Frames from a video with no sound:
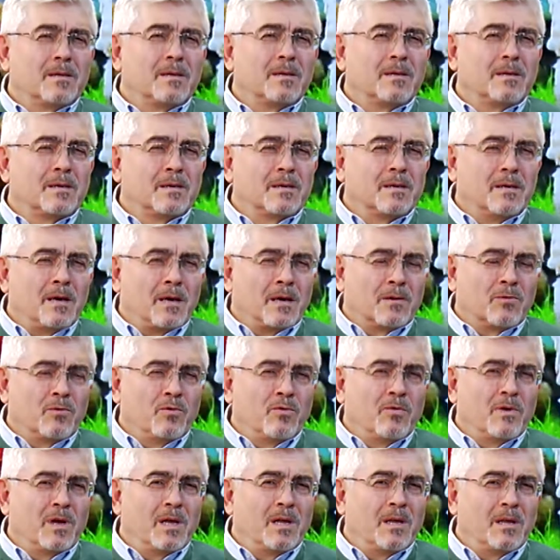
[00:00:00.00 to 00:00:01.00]
gıda
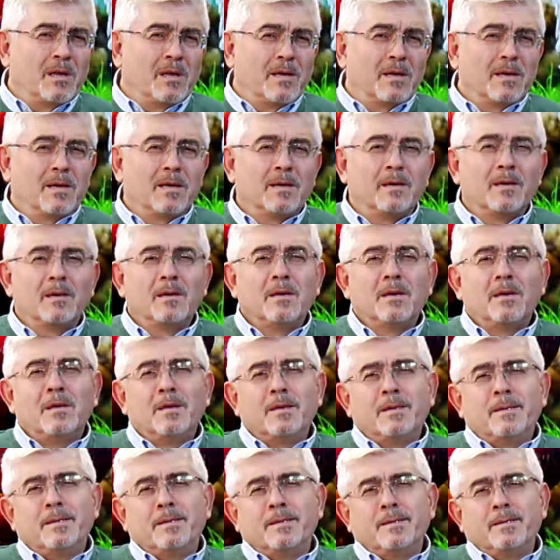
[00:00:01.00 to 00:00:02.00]
güvenliği, e,
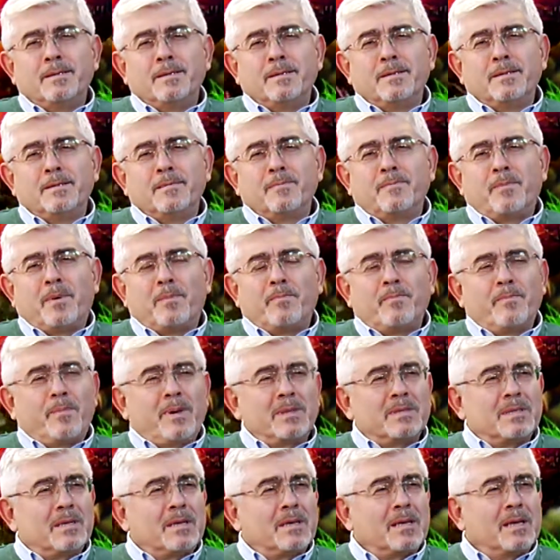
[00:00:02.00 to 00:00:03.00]

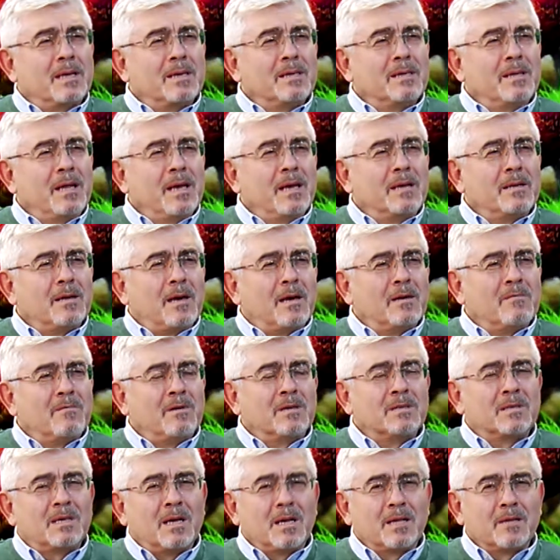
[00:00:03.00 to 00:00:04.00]
pazara inen
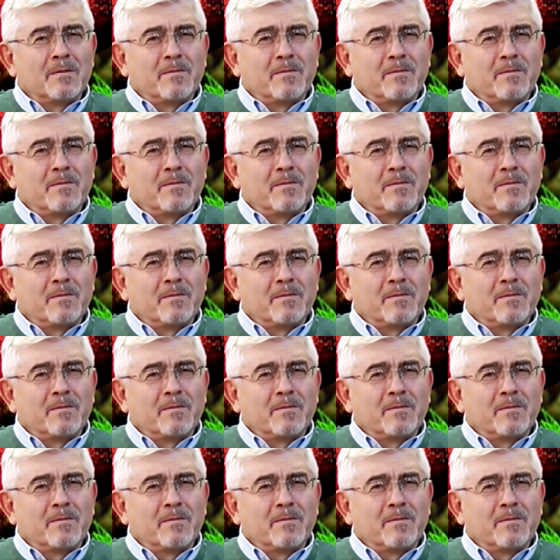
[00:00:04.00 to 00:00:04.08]
hayvansal